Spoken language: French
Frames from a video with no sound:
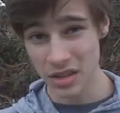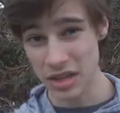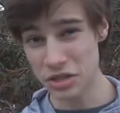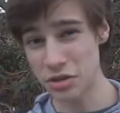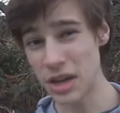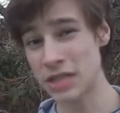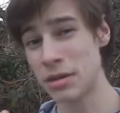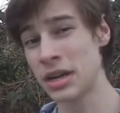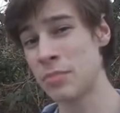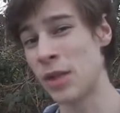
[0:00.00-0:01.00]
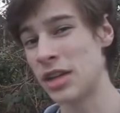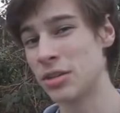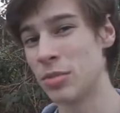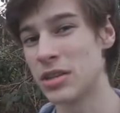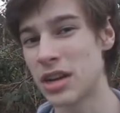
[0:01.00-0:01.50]
Et cela expliquerait par
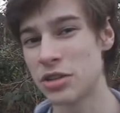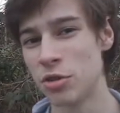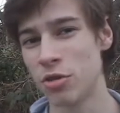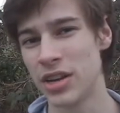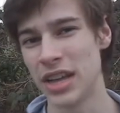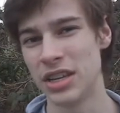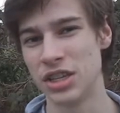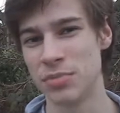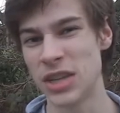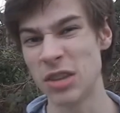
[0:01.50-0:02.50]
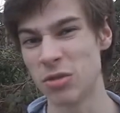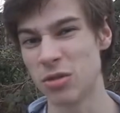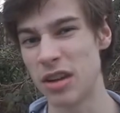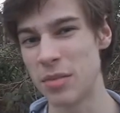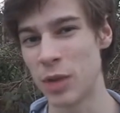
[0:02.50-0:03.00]
exemple les traces de cocaïne égyptienne dont
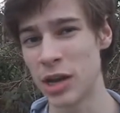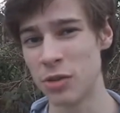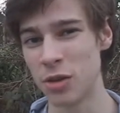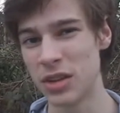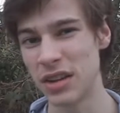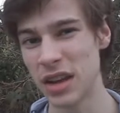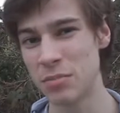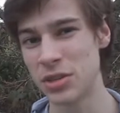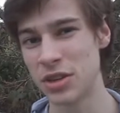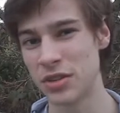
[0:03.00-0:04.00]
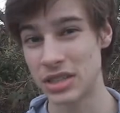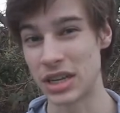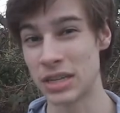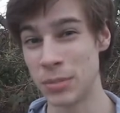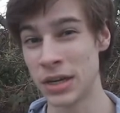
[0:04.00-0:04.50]
on avait parlé dans le dernier épisode.
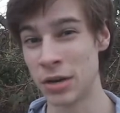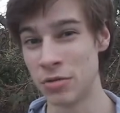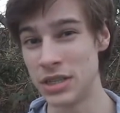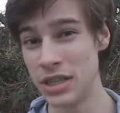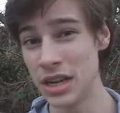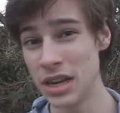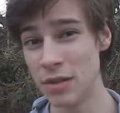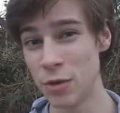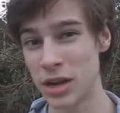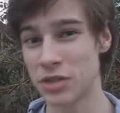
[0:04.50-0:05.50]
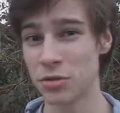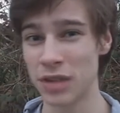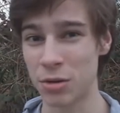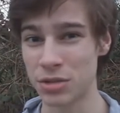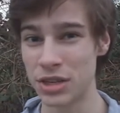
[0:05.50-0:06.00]
Ça expliquerait aussi l'évocation
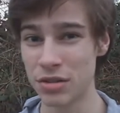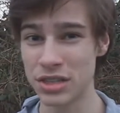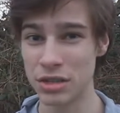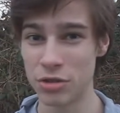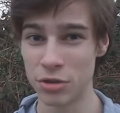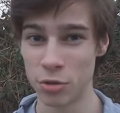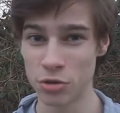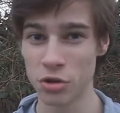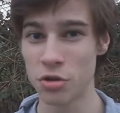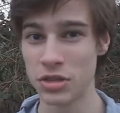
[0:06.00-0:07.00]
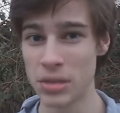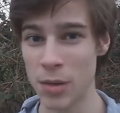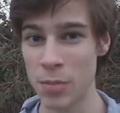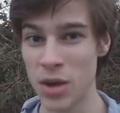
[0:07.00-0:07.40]
d'un continent situé de l'autre côté par